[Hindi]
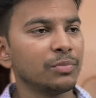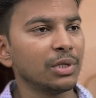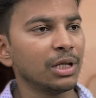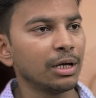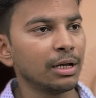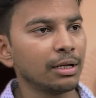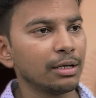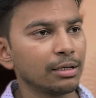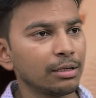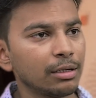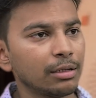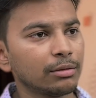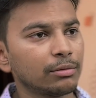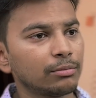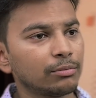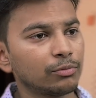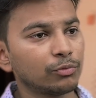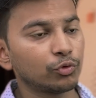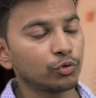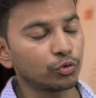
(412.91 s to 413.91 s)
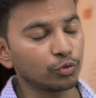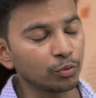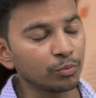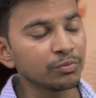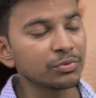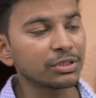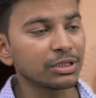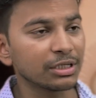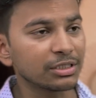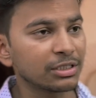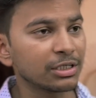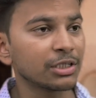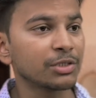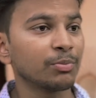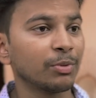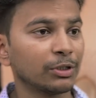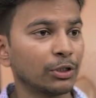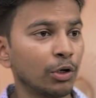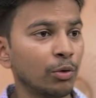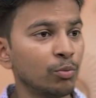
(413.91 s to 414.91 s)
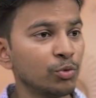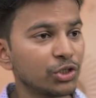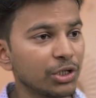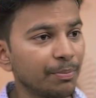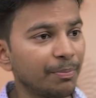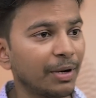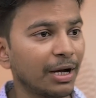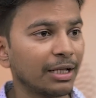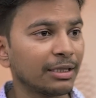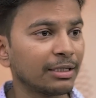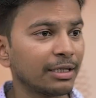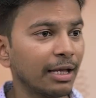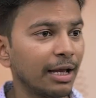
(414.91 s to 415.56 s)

निहारिका तुम सच सच बताओ मुझे बात